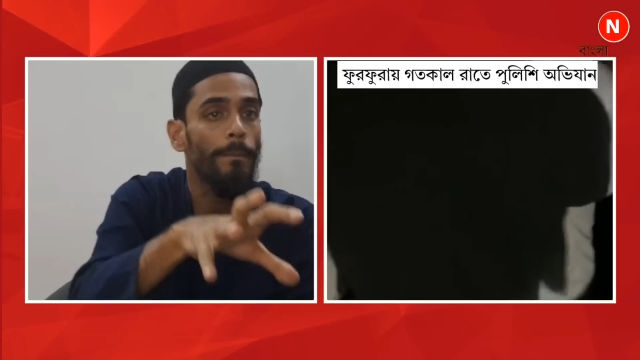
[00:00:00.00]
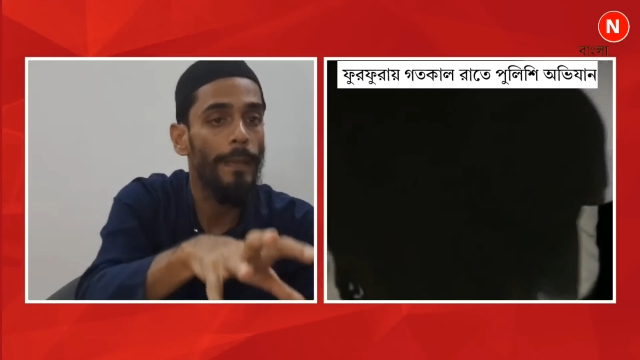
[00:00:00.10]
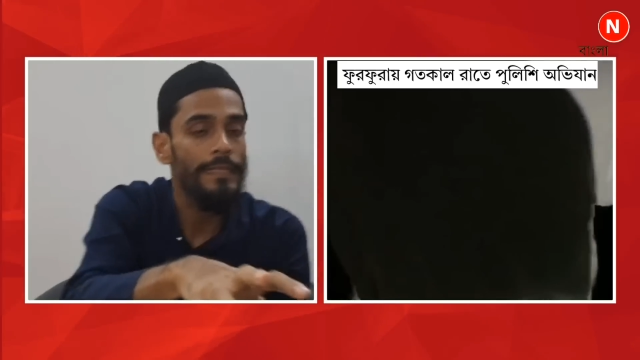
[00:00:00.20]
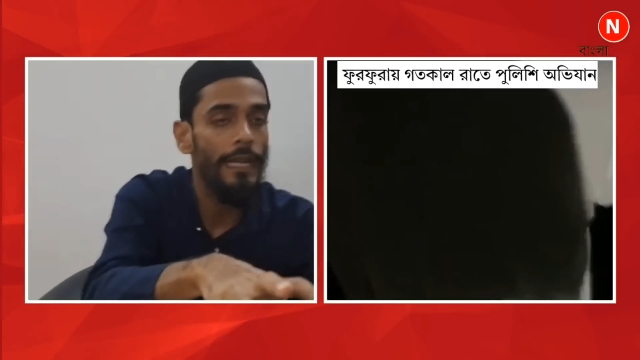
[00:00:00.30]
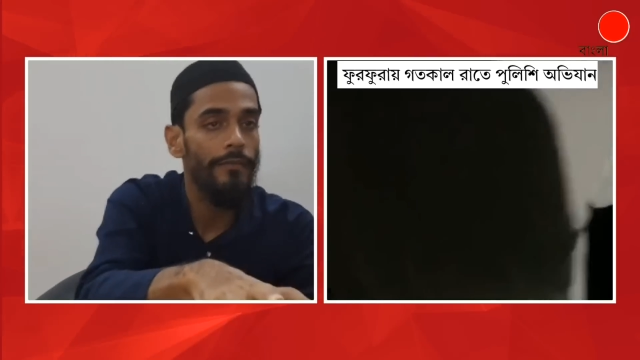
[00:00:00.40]

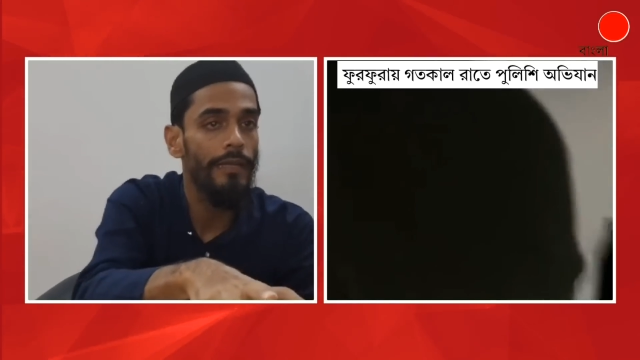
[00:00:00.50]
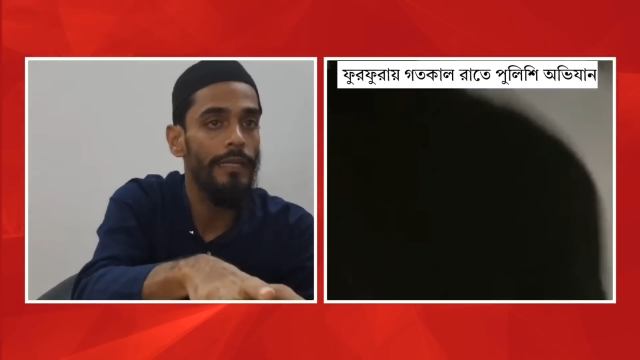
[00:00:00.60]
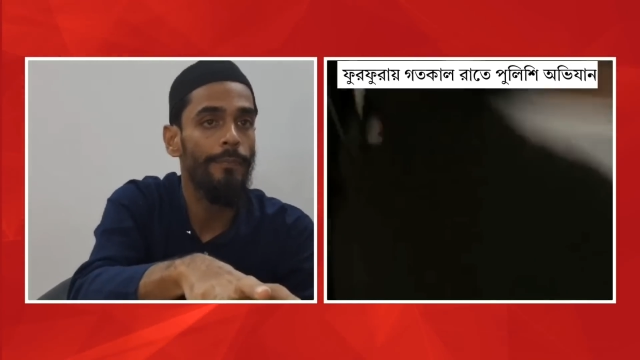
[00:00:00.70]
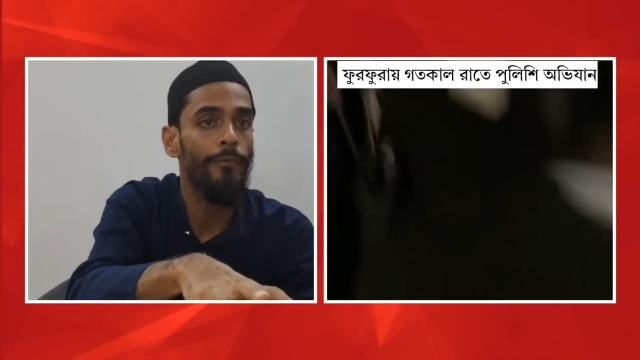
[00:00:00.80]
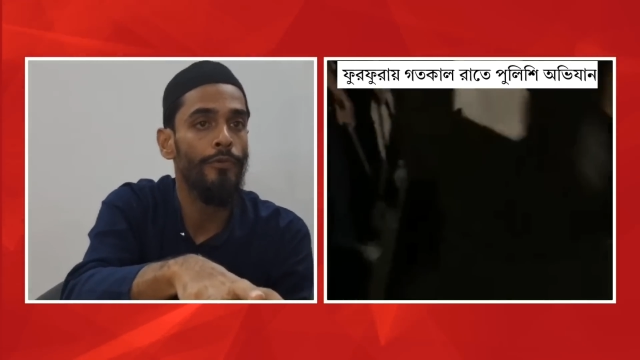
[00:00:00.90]
পেশার
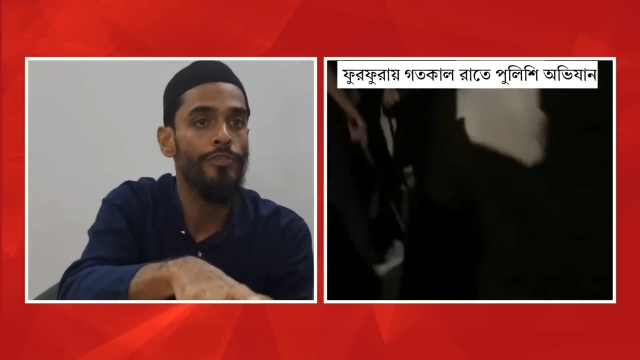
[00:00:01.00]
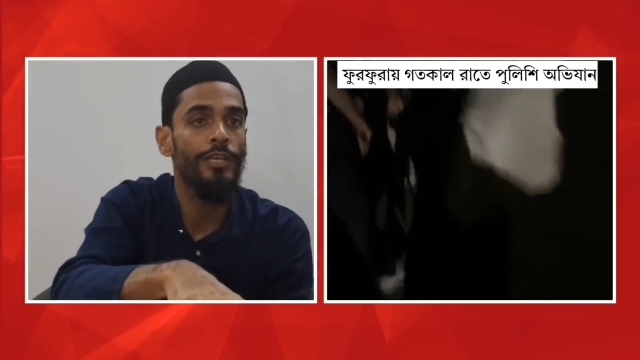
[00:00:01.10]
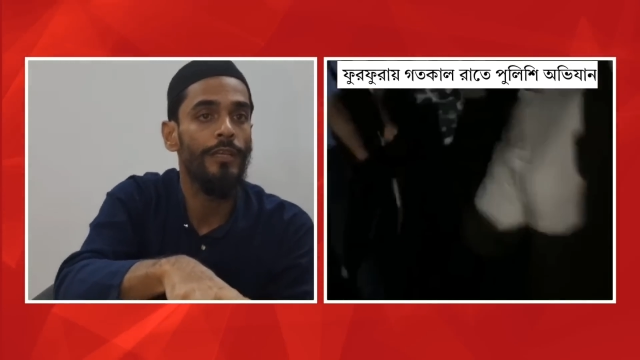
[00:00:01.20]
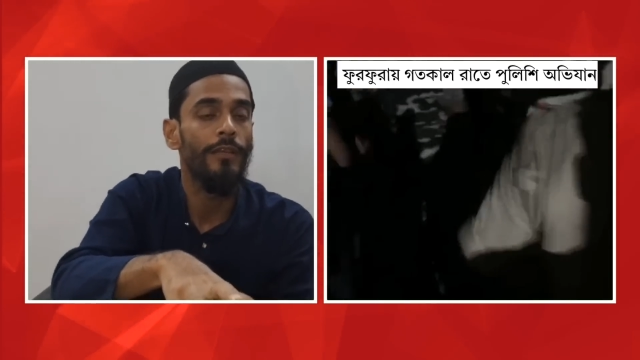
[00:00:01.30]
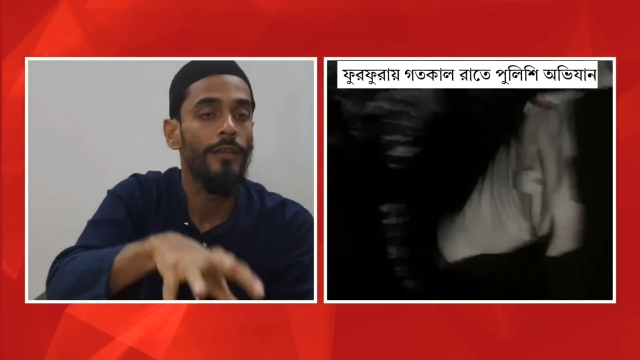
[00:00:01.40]
বিল্লাপ করছে
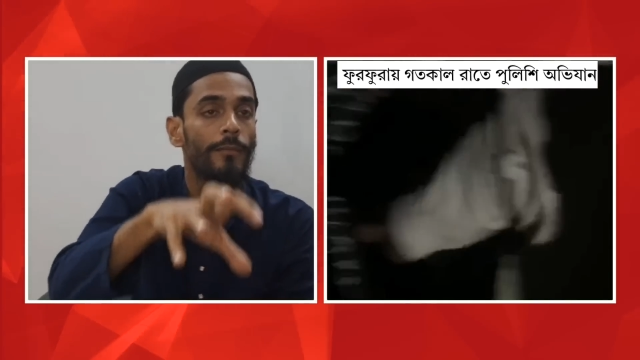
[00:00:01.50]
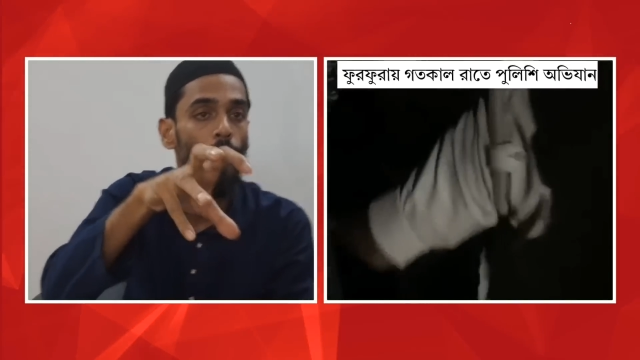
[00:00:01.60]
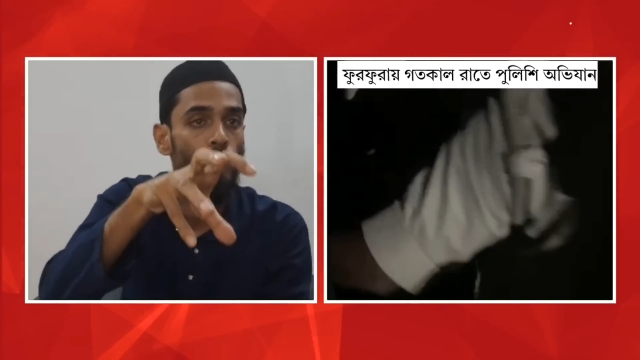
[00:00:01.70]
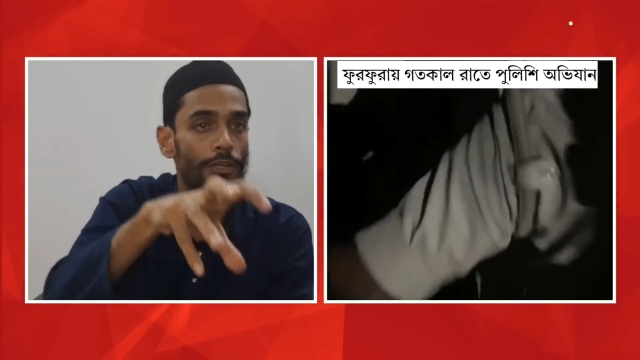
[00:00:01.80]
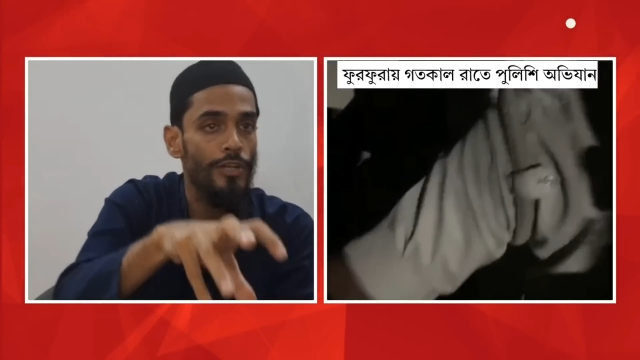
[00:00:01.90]

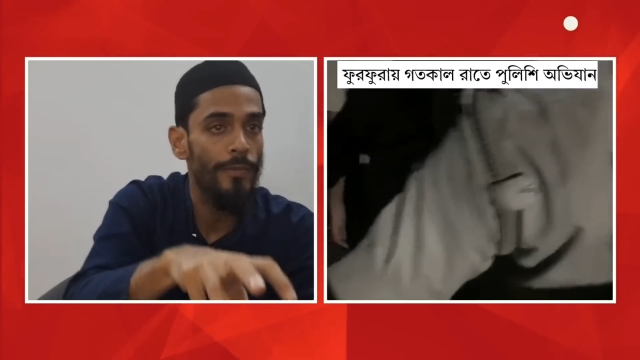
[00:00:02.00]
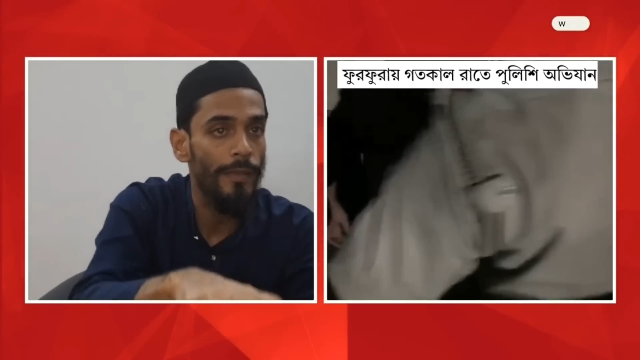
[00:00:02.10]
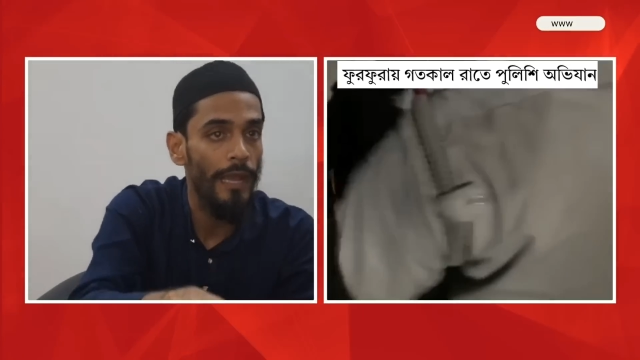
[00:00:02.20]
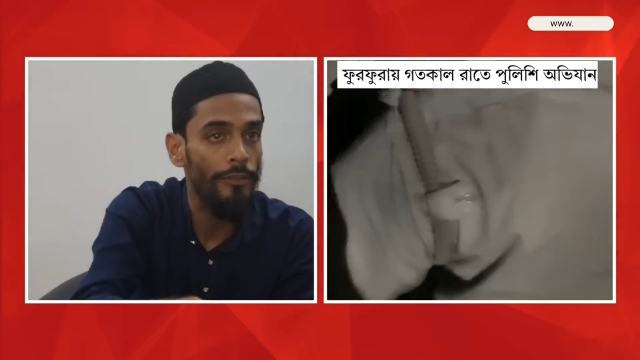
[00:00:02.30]
ফুরফুরা শরীফকে